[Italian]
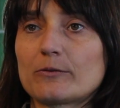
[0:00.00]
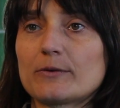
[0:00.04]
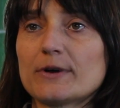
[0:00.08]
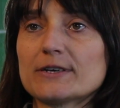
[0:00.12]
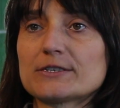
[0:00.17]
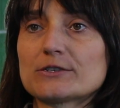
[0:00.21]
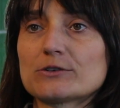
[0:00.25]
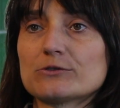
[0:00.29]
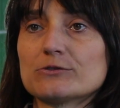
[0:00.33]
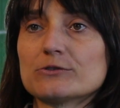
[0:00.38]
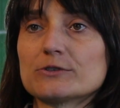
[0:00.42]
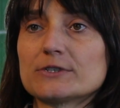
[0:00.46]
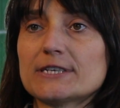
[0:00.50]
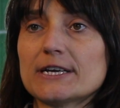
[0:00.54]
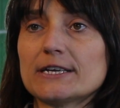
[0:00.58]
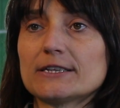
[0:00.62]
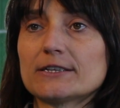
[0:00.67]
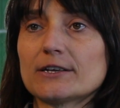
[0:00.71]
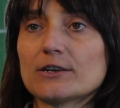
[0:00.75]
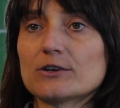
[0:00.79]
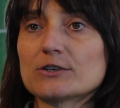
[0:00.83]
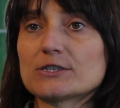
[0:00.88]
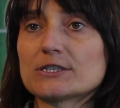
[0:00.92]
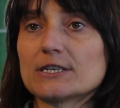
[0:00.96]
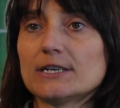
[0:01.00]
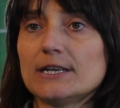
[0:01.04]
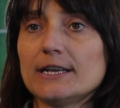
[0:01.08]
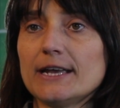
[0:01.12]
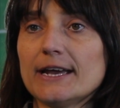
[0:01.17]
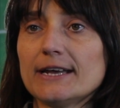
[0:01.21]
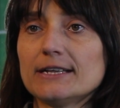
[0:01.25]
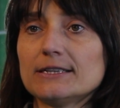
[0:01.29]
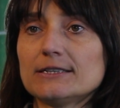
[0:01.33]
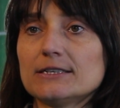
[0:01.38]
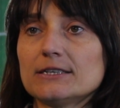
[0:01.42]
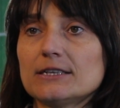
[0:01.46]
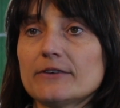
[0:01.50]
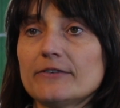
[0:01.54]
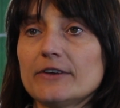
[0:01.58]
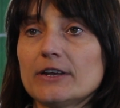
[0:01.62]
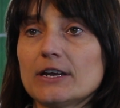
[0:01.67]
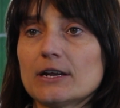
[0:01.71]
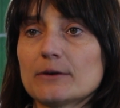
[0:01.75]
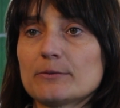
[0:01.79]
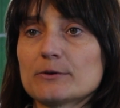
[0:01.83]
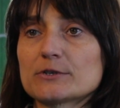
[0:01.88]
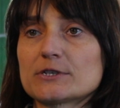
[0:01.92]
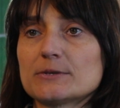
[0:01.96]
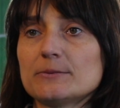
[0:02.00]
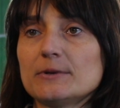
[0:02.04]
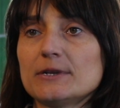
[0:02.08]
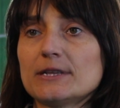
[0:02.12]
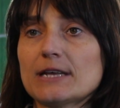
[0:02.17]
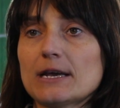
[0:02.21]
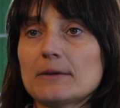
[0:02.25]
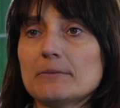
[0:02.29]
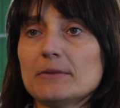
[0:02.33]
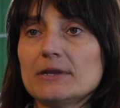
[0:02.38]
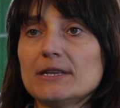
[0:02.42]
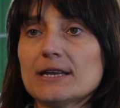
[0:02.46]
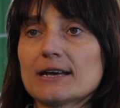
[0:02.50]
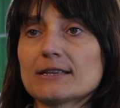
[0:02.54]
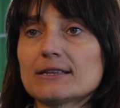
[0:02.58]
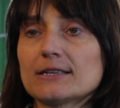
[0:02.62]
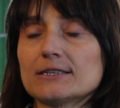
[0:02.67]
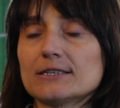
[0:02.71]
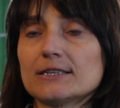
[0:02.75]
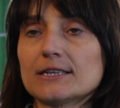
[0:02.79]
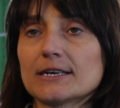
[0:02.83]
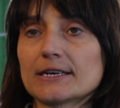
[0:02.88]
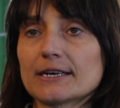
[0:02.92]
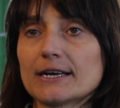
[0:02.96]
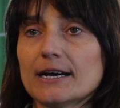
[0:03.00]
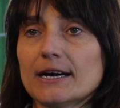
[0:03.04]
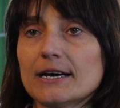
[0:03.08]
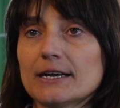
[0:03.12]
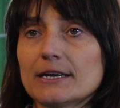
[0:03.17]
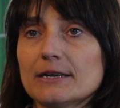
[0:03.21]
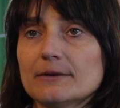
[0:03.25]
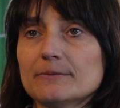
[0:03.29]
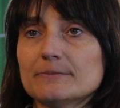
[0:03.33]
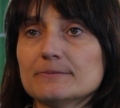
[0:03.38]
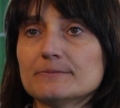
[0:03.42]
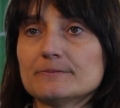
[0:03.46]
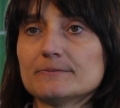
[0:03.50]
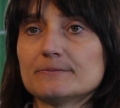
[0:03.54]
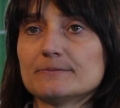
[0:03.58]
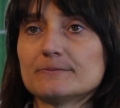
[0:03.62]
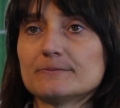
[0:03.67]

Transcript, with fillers: Questo consente ai nostri clienti di avere la possibilità immediata di targare.